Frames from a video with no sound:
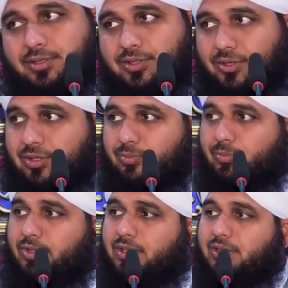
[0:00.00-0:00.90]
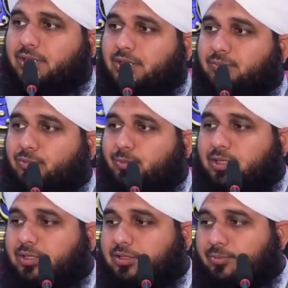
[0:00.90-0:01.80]
यूरोप में अरब
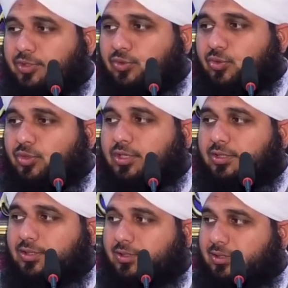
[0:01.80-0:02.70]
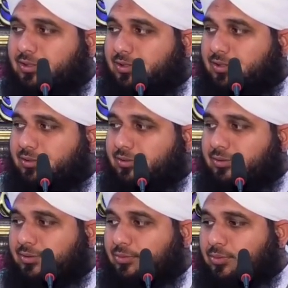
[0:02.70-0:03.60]
ममालक में धोखा दे के ले जाते
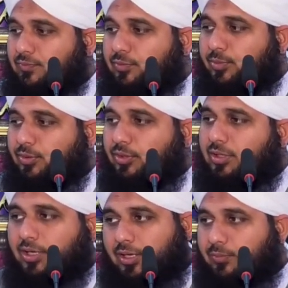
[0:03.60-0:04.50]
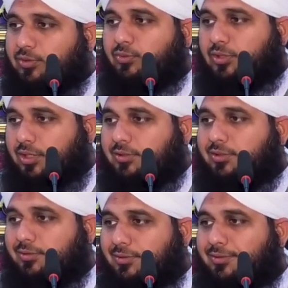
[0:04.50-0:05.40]
थे तो वो भी कोई ख्वाब ही तो
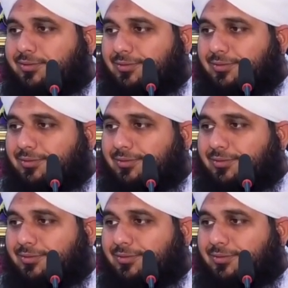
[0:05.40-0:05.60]
दिखाते थे